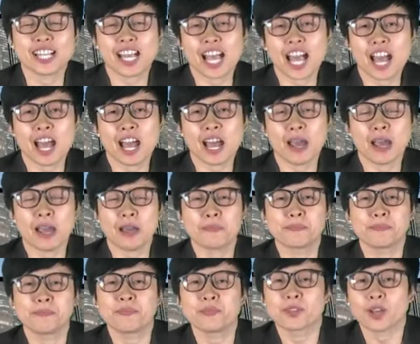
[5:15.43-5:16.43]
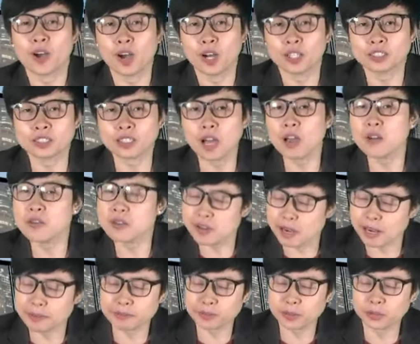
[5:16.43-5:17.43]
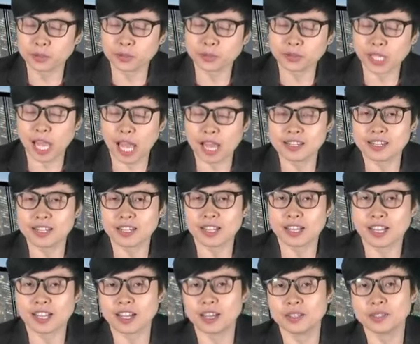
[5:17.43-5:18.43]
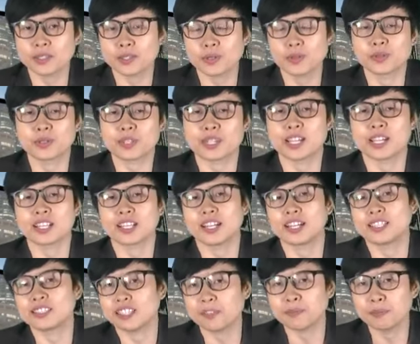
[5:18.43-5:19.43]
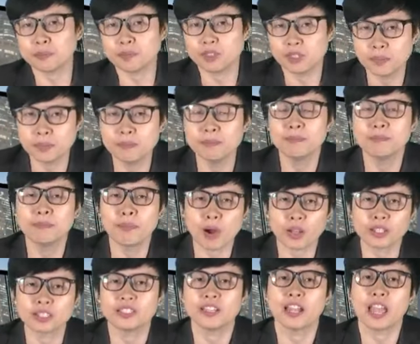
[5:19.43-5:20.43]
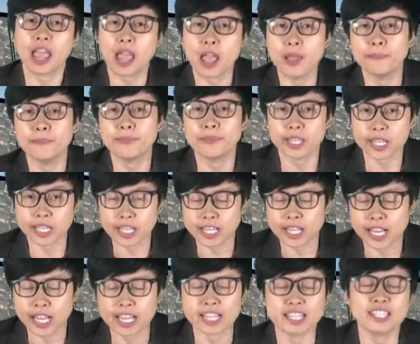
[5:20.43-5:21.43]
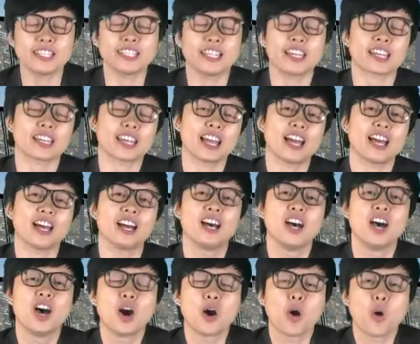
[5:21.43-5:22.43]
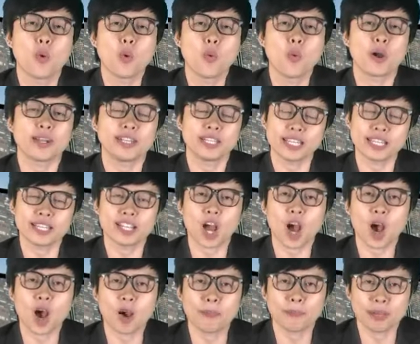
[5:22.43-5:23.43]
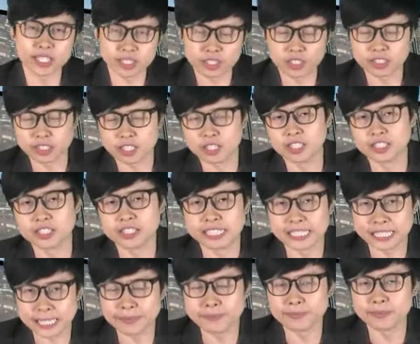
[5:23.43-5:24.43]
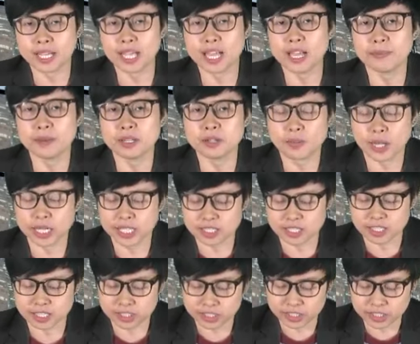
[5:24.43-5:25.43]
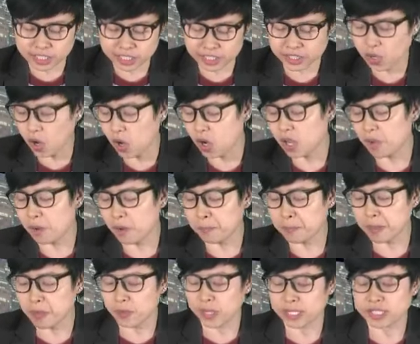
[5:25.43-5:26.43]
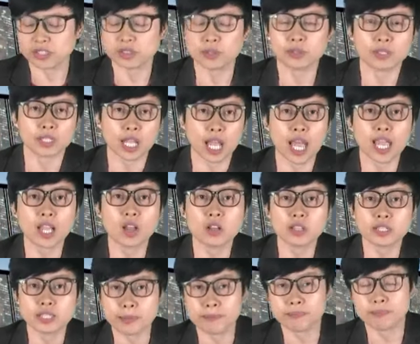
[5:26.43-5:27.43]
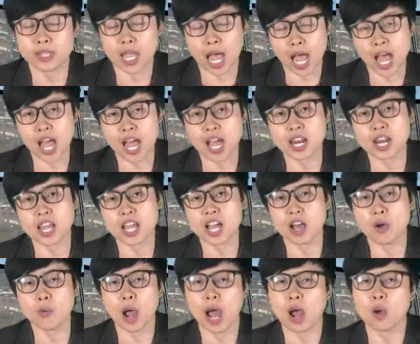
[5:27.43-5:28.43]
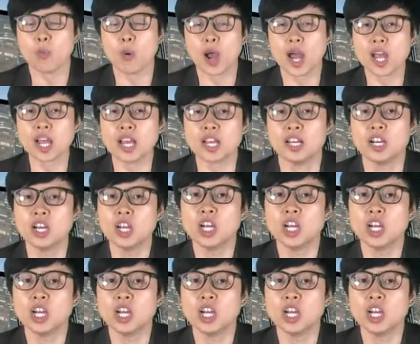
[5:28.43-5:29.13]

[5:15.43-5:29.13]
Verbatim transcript: ดีค่ะ ขอต้อนรับทุกๆทท่านนะคะเข้าสู่รายการตะลุมบอล MAI นะคะ วันนี้ก็มาเจอเจอจิมนะคะเป็นวันที่2แล้วเป็นวันสุดท้ายของสัปดาห์นะคะหวังว่า